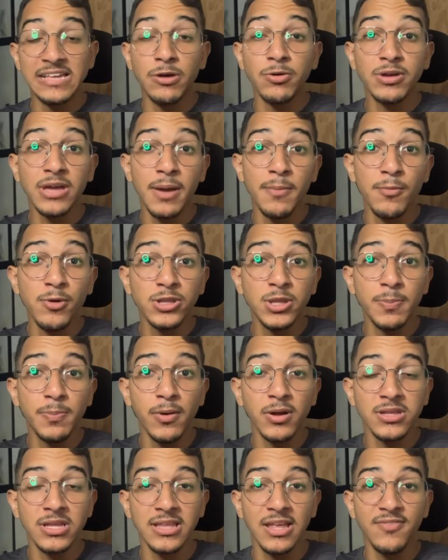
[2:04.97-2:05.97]
algo que é muito
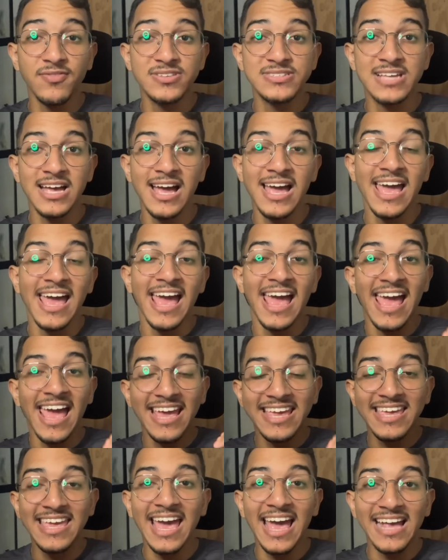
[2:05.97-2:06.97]
importante avisar
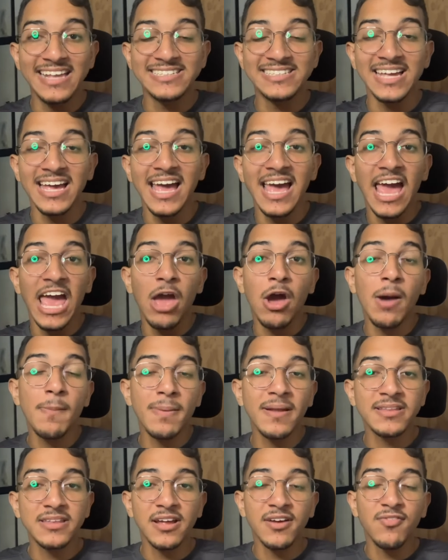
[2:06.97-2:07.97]
é que essa é uma
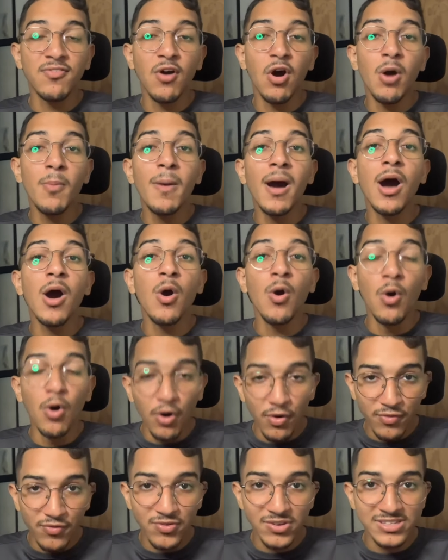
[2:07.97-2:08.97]
plataforma
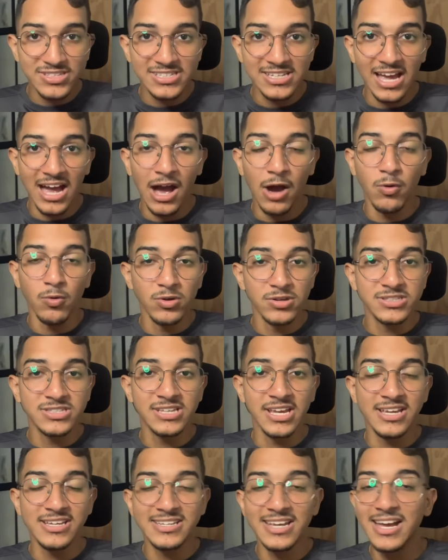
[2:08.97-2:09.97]
oficial, ou
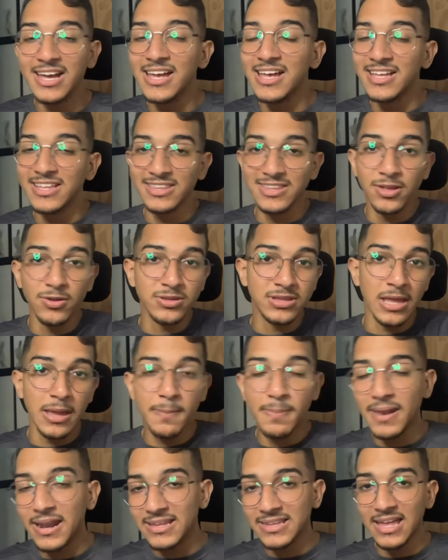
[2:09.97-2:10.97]
seja, não tem
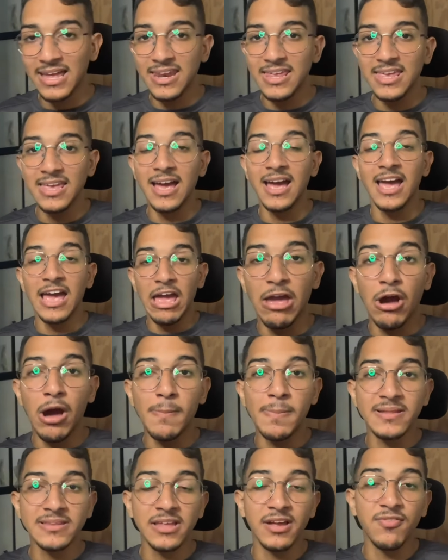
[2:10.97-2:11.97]
pirataria, é
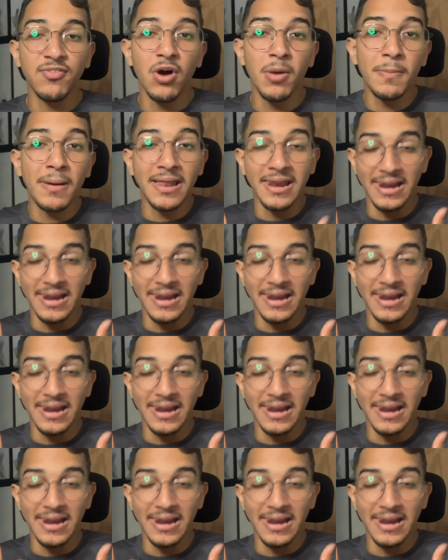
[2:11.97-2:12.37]
uma plataforma